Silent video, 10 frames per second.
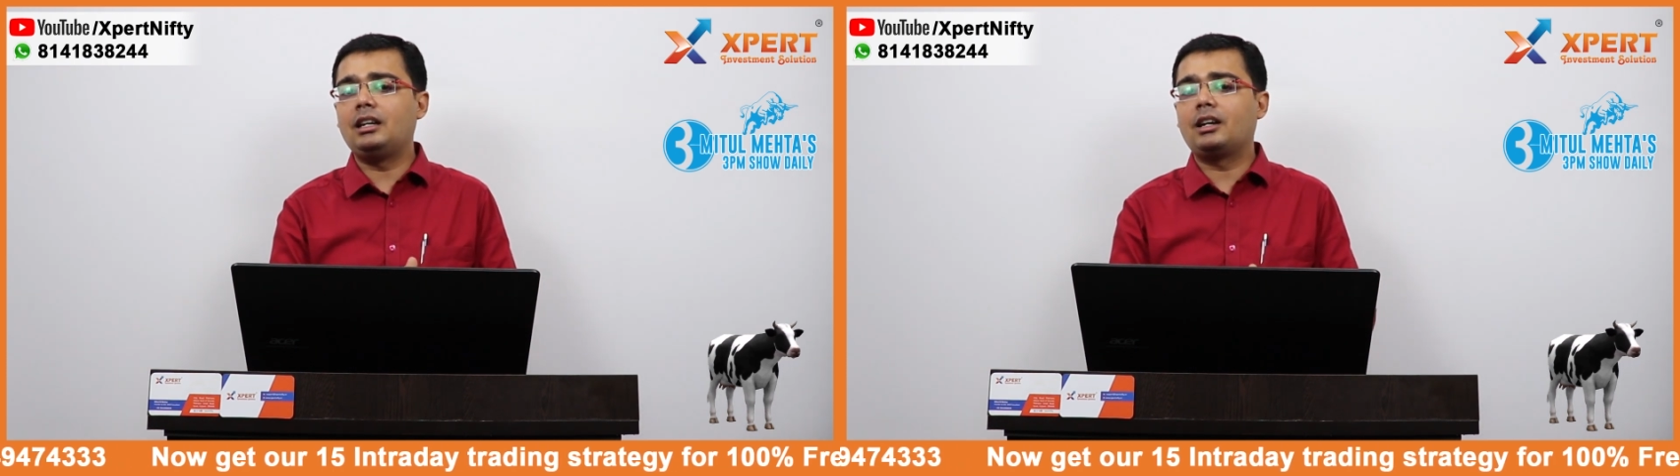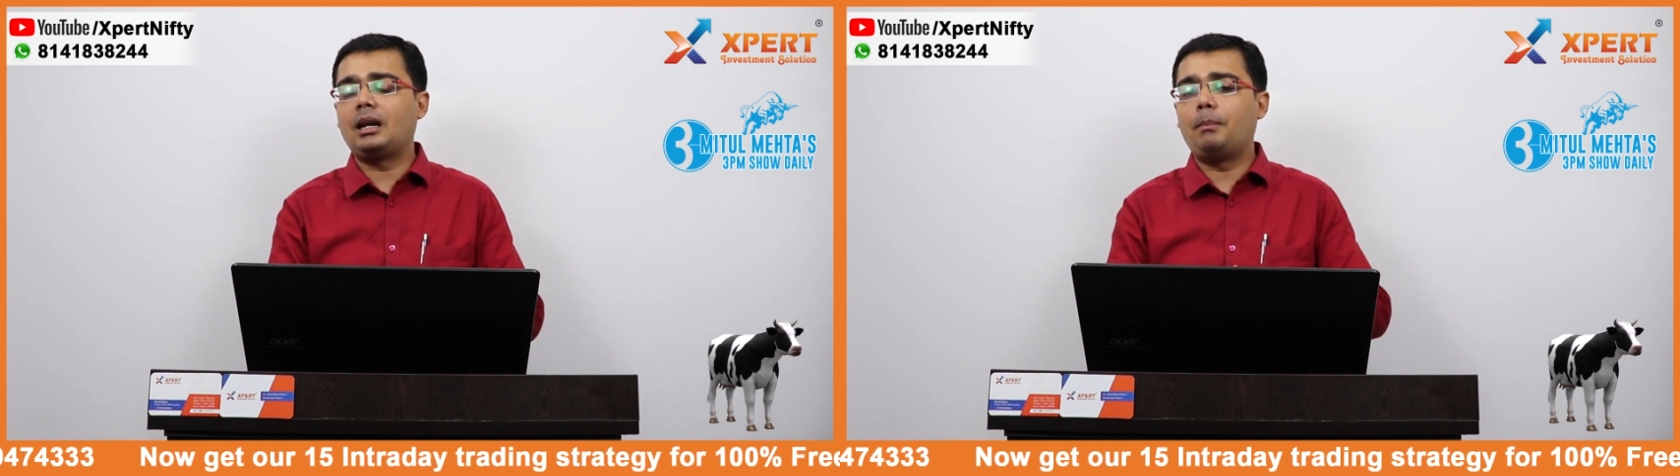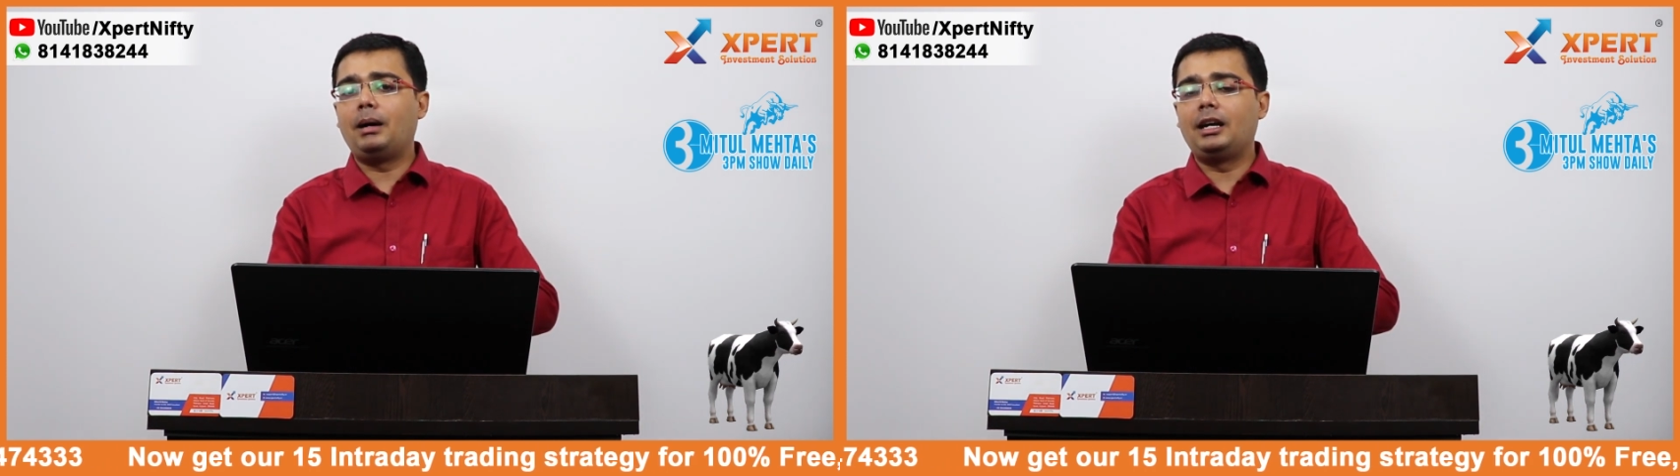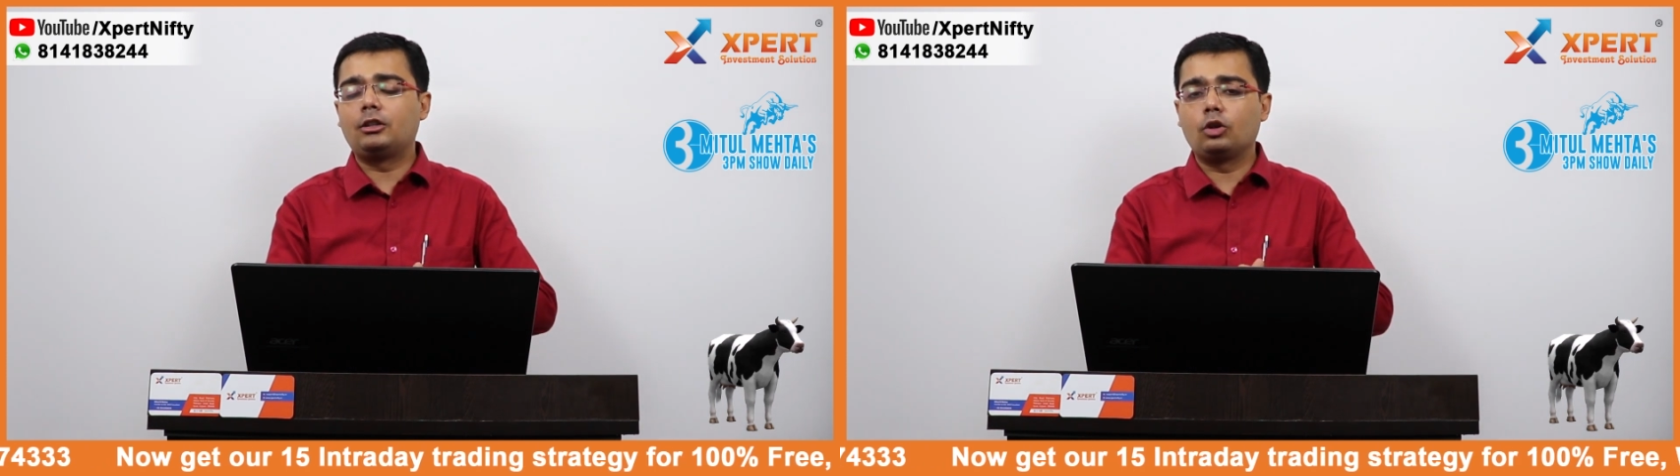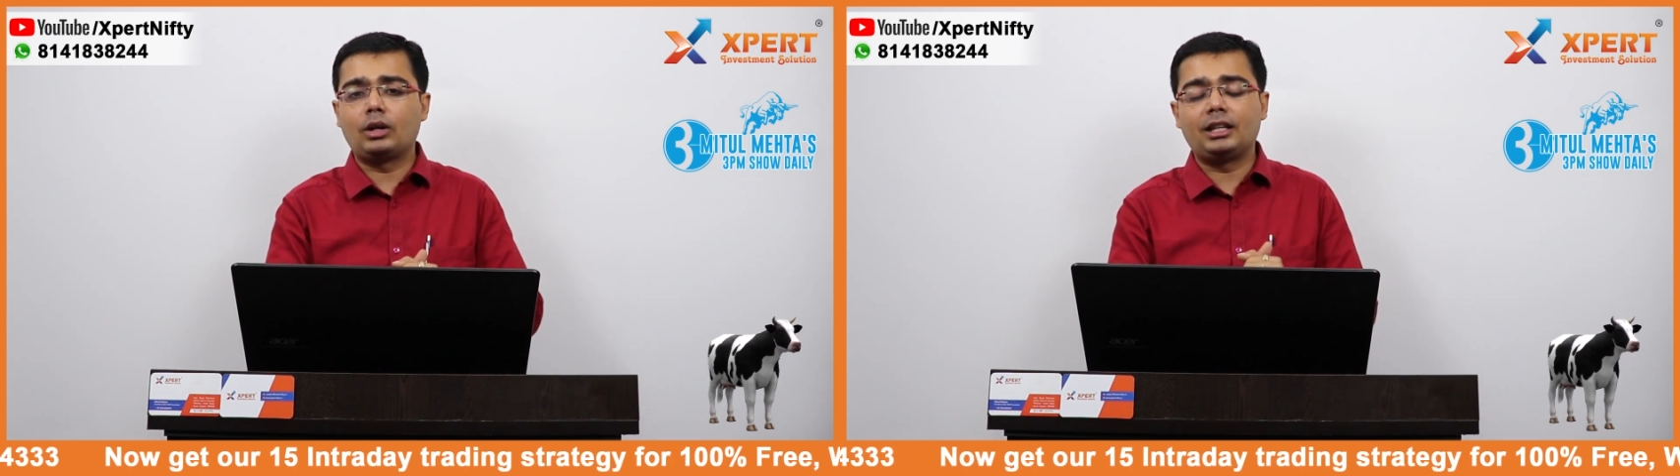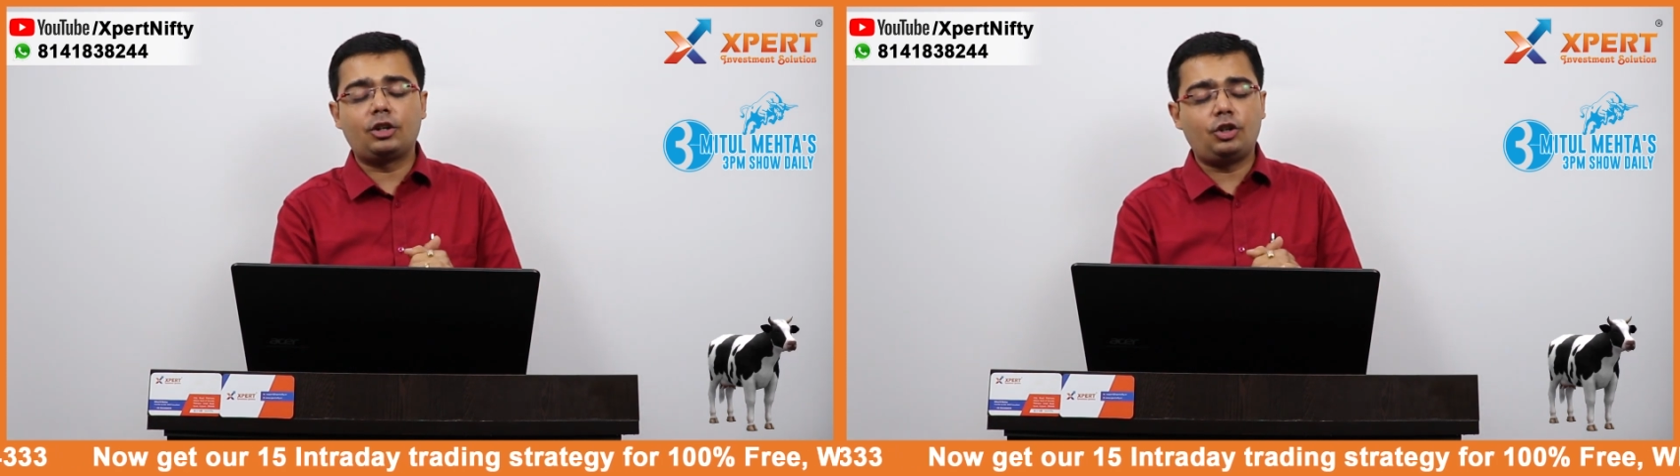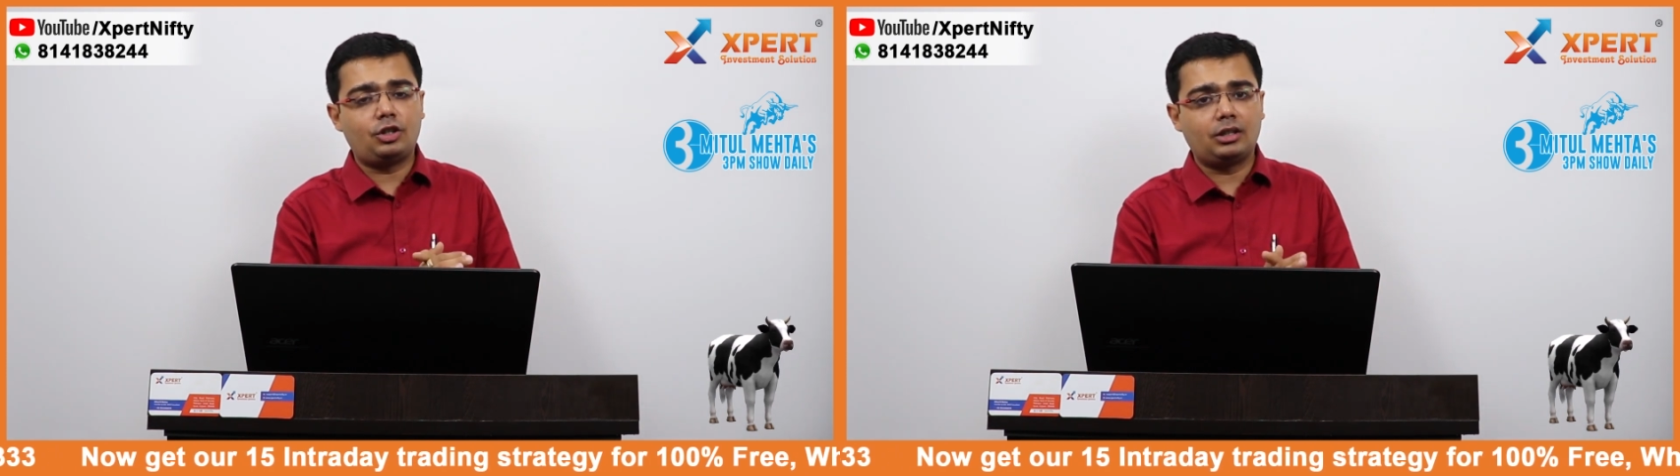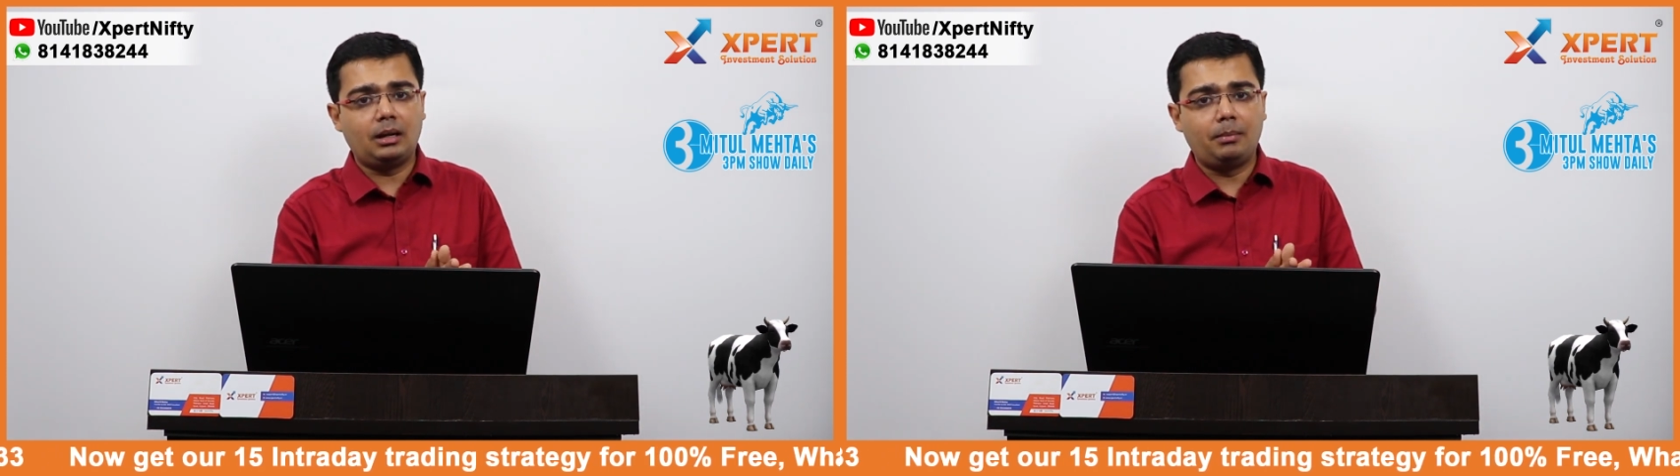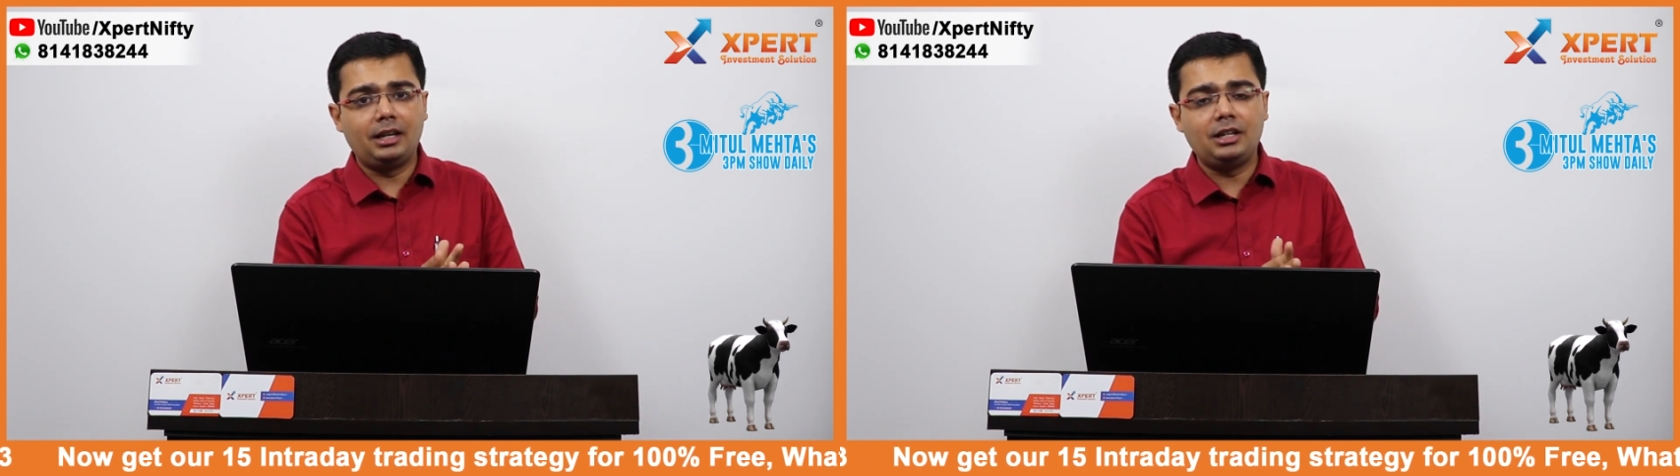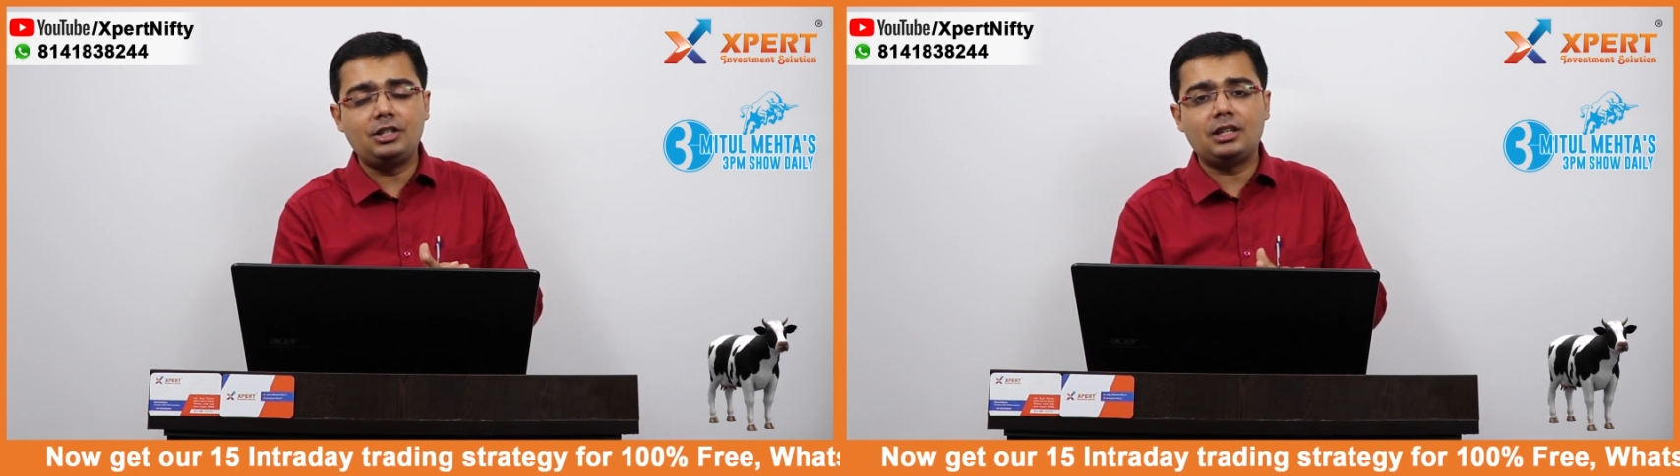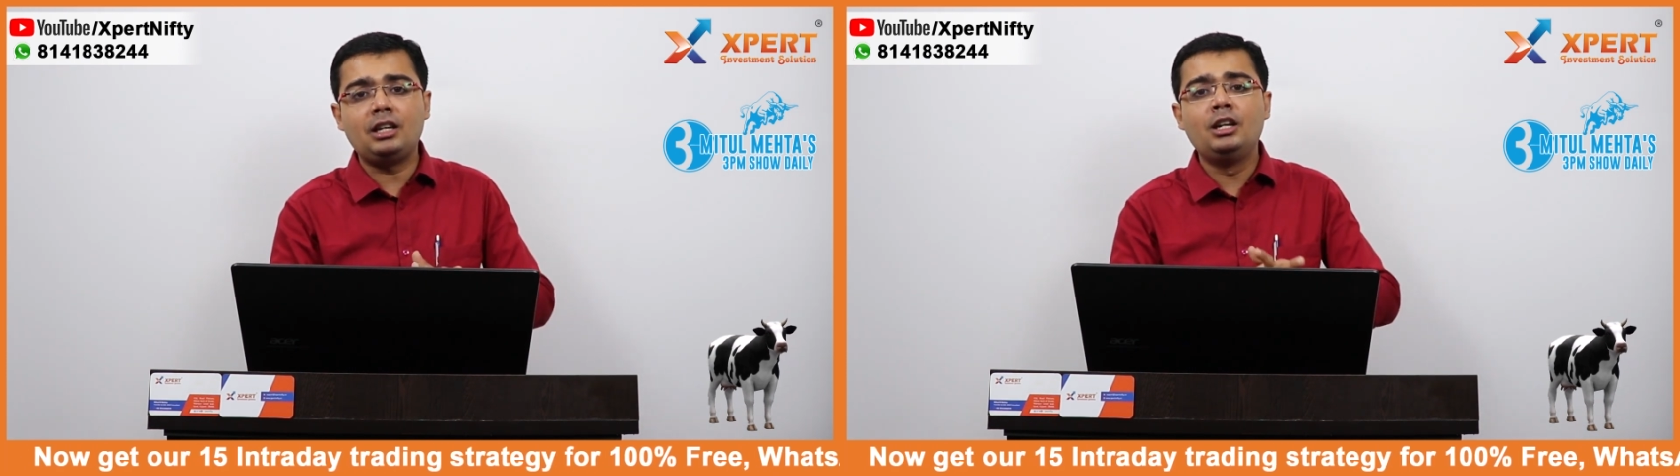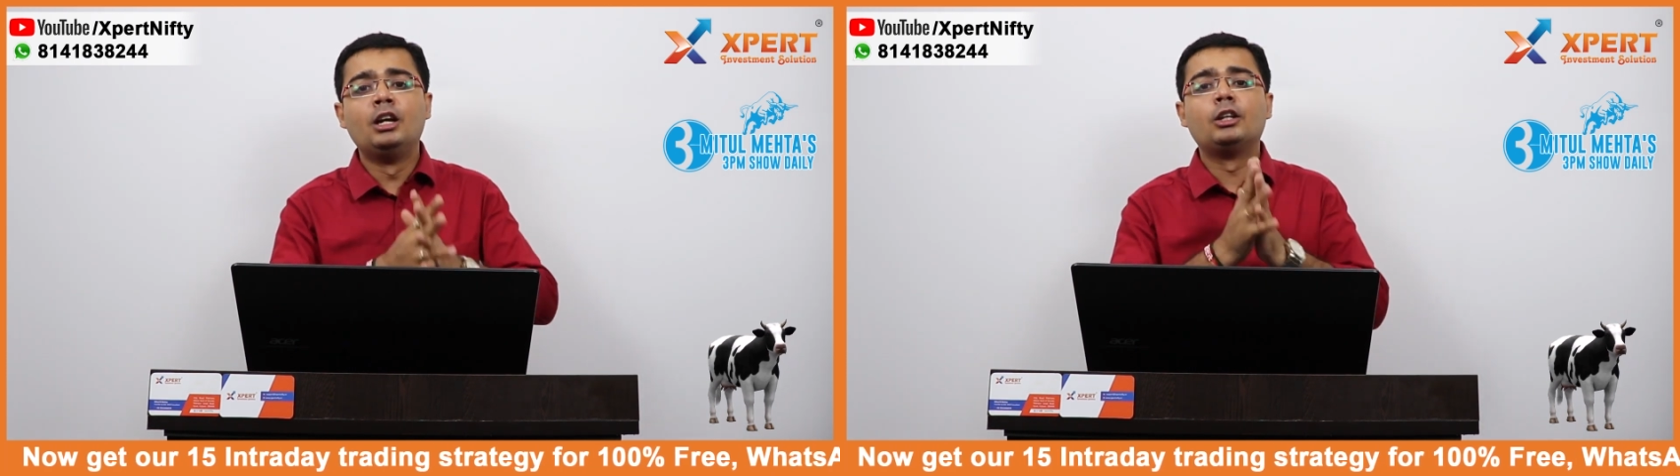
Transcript: की अगर आप बात करो राधा कृष्ण दामानी जी की